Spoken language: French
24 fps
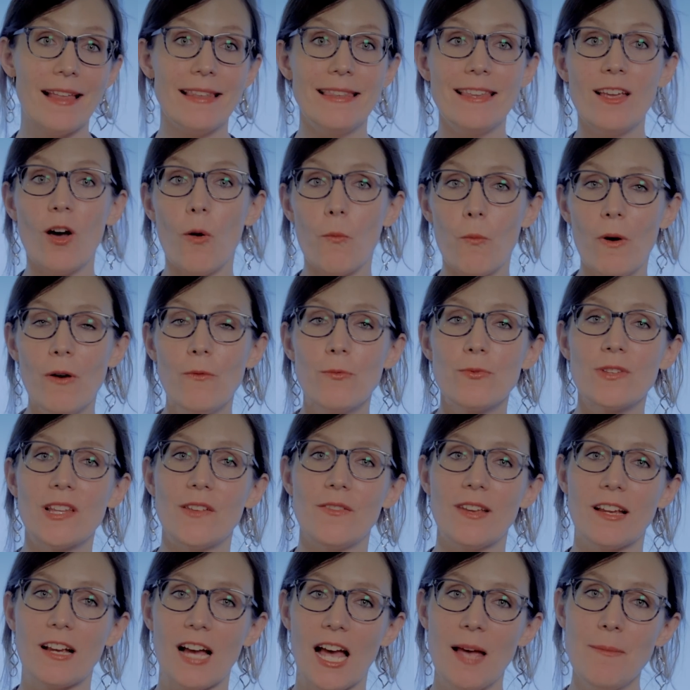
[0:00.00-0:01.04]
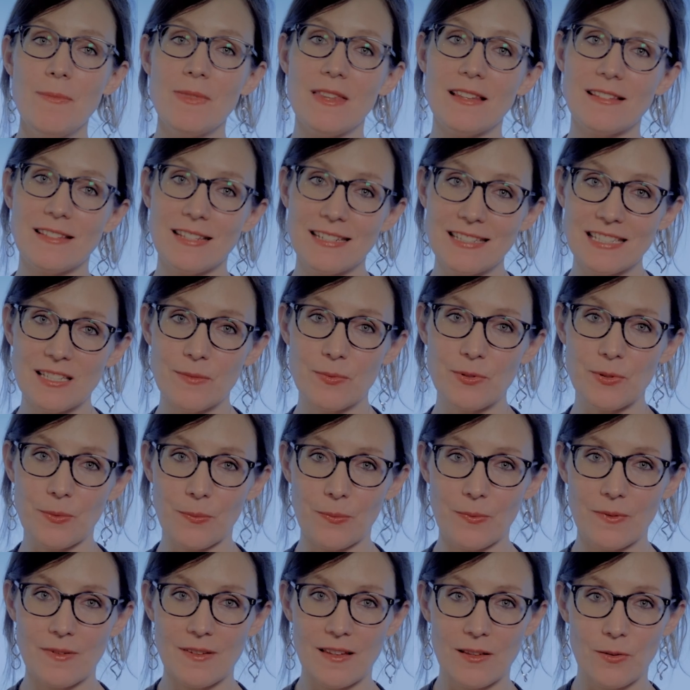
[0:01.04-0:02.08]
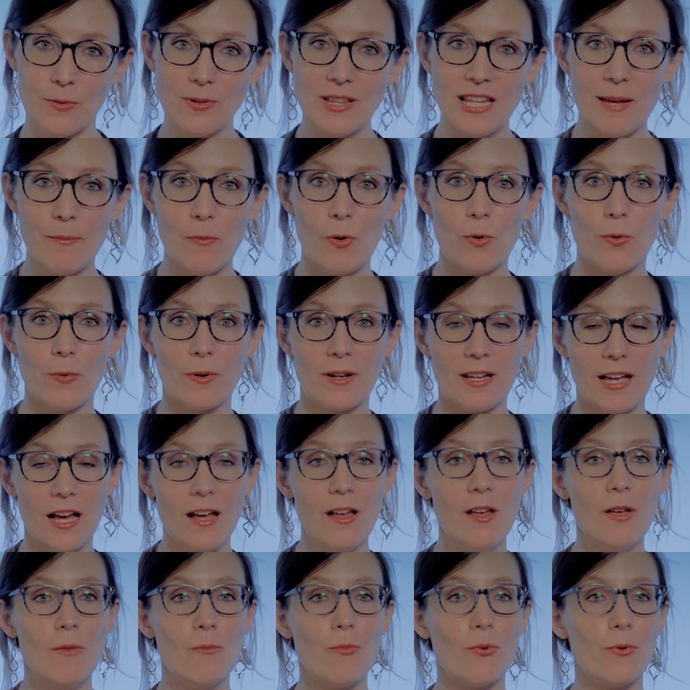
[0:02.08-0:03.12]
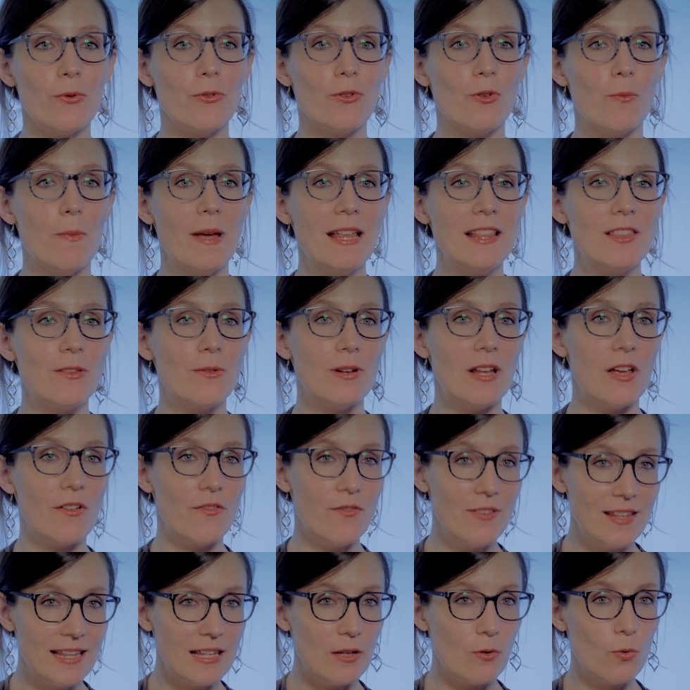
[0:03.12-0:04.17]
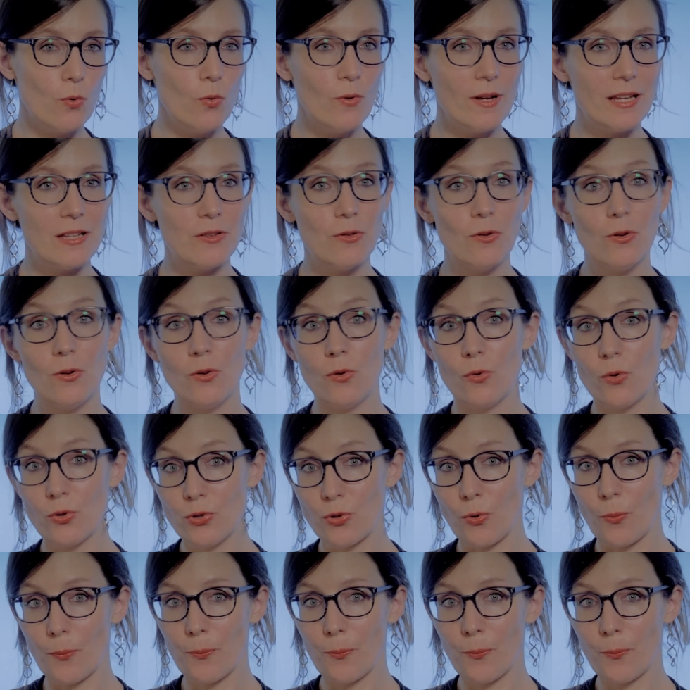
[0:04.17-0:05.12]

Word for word: Néanmoins, vous avez quand même des exceptions. C'est notamment le cas pour le domaine de la vidéo et de l'audio.